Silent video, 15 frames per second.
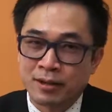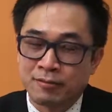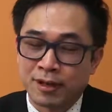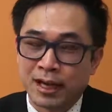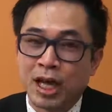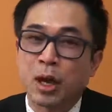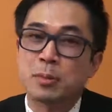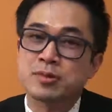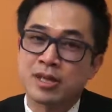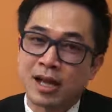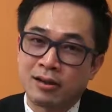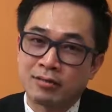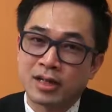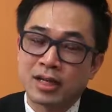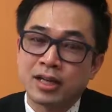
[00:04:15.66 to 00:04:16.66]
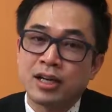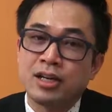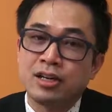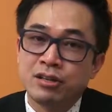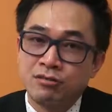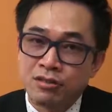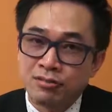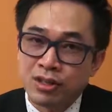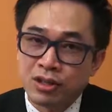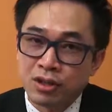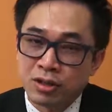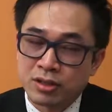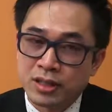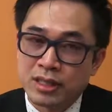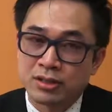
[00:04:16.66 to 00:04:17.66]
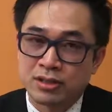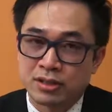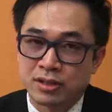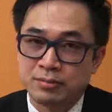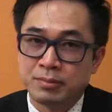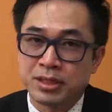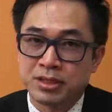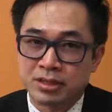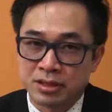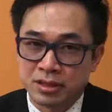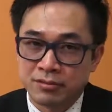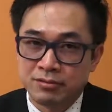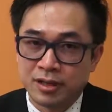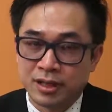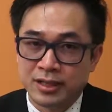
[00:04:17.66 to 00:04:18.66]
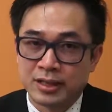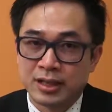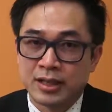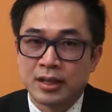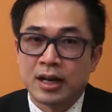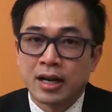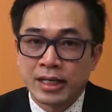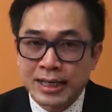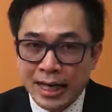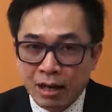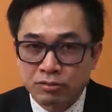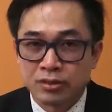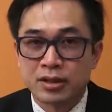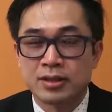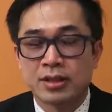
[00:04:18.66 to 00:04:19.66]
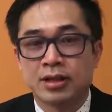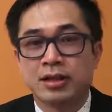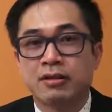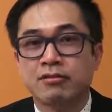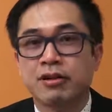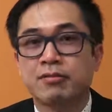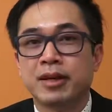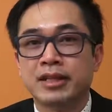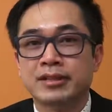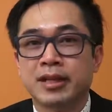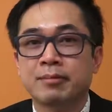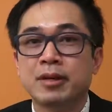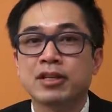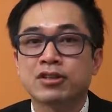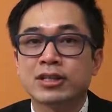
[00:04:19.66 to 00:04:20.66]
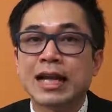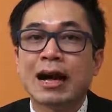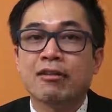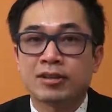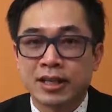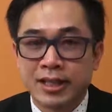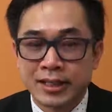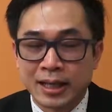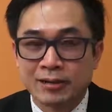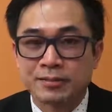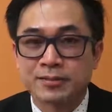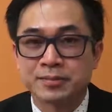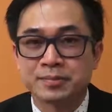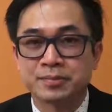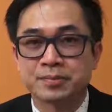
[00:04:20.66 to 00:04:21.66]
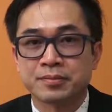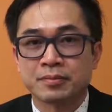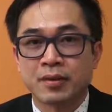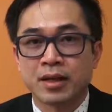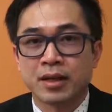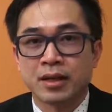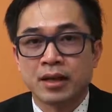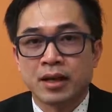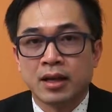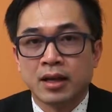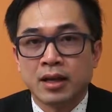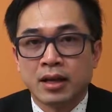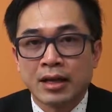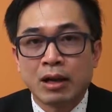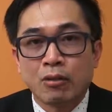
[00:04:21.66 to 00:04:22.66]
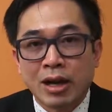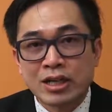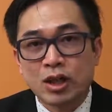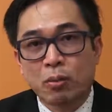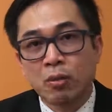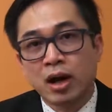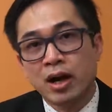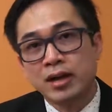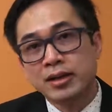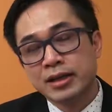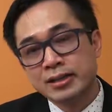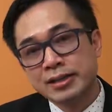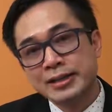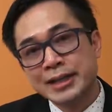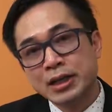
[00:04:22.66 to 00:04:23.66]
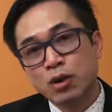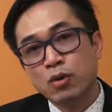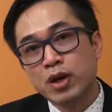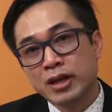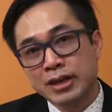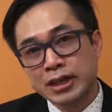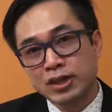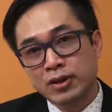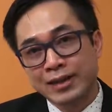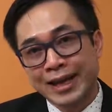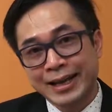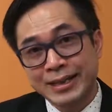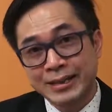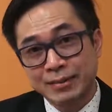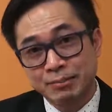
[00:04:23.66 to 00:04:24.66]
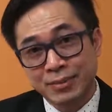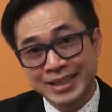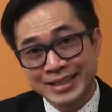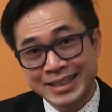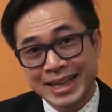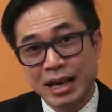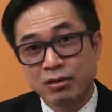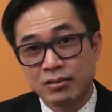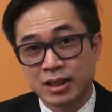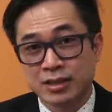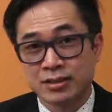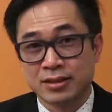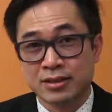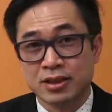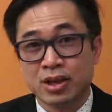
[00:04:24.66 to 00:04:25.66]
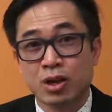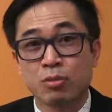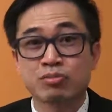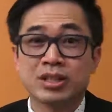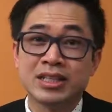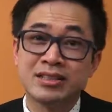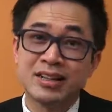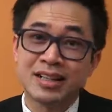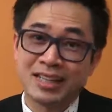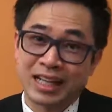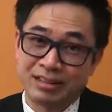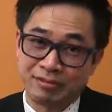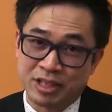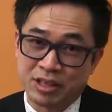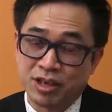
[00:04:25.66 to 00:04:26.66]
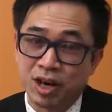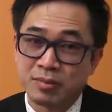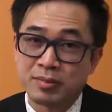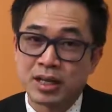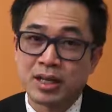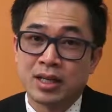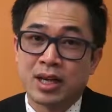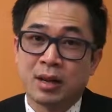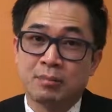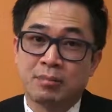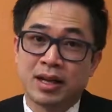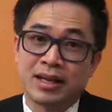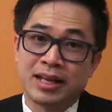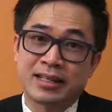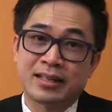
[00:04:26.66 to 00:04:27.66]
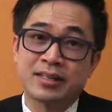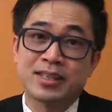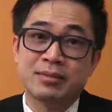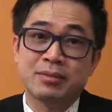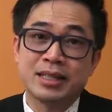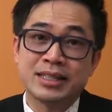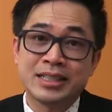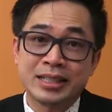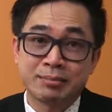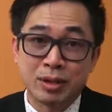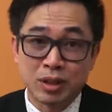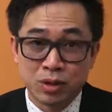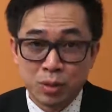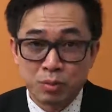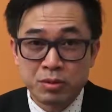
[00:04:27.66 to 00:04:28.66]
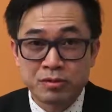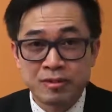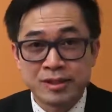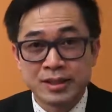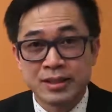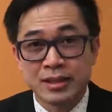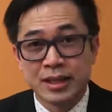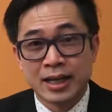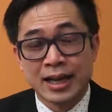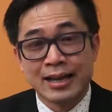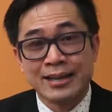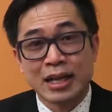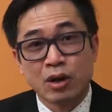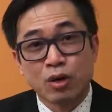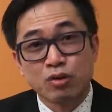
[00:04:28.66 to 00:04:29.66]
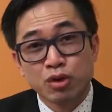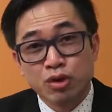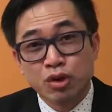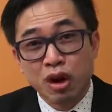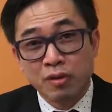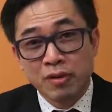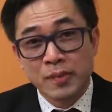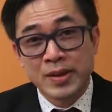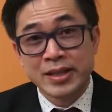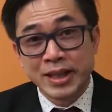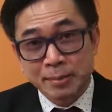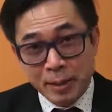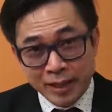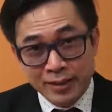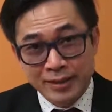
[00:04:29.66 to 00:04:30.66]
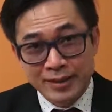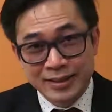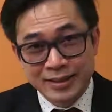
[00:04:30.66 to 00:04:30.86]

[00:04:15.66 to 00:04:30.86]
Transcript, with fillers: và ngày hôm sau nếu quý vị có tiền sử bệnh sử về gout quý vị sẽ biết nó đau như thế nào cái quan trọng hơn á, những nghiên cứu gần đây cho thấy bệnh gout thực sự nó không chỉ đơn giản về khớp mà là những người bệnh bệnh gút quý vị lại có rủi ro về bệnh tim mạch